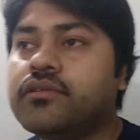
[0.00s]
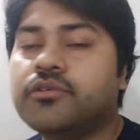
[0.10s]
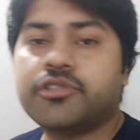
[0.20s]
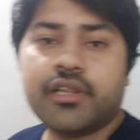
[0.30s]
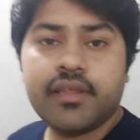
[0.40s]

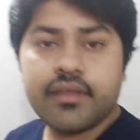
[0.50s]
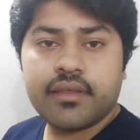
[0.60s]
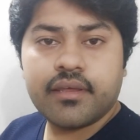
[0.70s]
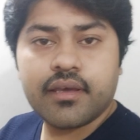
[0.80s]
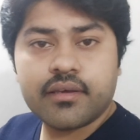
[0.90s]
तो
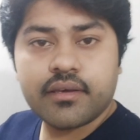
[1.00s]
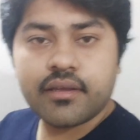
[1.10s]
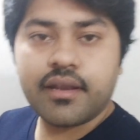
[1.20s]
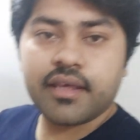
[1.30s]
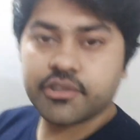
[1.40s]
जल्दी एक
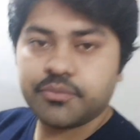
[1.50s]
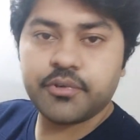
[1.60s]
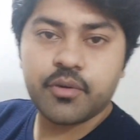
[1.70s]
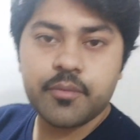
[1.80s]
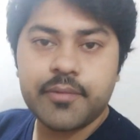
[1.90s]
नेक्स्ट
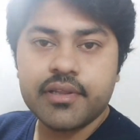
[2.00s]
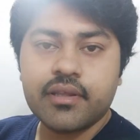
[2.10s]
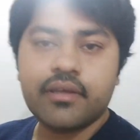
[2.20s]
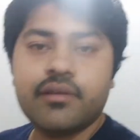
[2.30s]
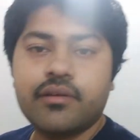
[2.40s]
वीडियो में मिलते हैं